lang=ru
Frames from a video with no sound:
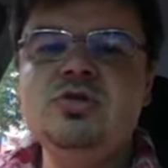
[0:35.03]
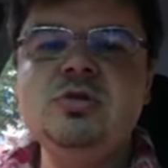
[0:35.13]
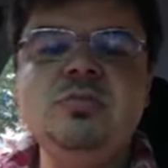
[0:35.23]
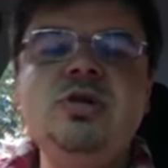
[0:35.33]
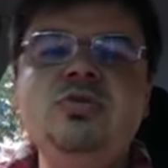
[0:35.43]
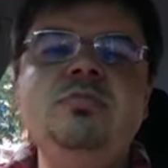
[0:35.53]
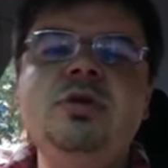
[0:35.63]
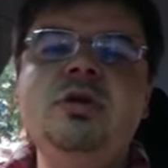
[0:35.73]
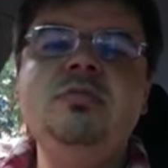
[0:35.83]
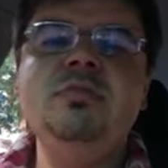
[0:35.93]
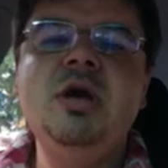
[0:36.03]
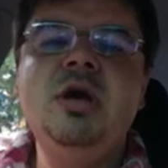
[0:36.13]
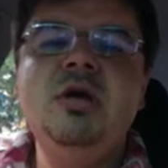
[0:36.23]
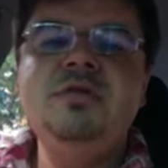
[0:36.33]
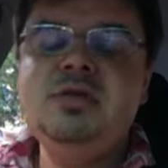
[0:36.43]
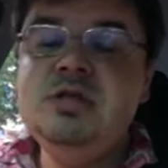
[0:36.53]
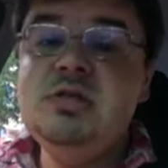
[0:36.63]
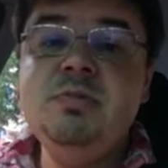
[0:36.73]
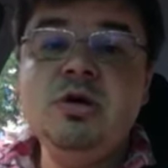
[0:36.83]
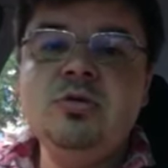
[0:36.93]
что мы не умеем вести
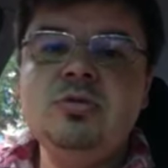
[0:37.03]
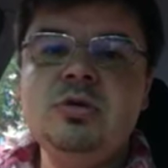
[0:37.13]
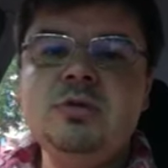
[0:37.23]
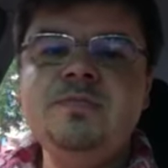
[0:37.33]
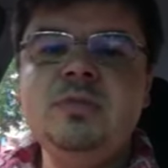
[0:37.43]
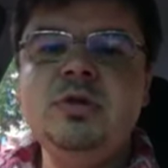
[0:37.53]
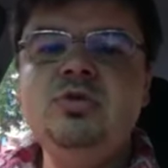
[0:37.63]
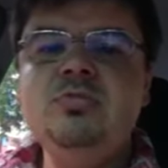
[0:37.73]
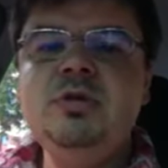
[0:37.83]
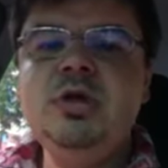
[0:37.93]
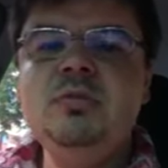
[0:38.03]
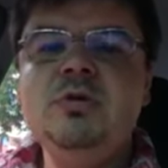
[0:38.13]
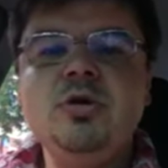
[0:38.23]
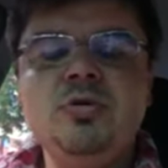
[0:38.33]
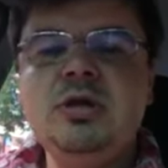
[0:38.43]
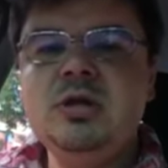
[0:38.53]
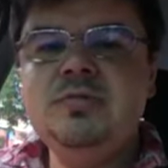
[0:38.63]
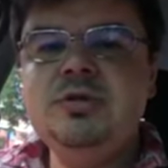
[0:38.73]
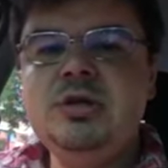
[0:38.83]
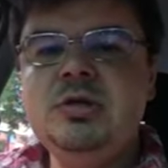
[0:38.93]
себя кротко, не умеем кротко
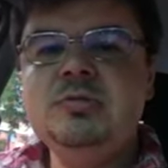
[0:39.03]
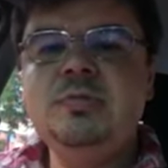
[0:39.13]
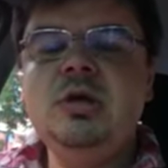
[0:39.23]
отвечать.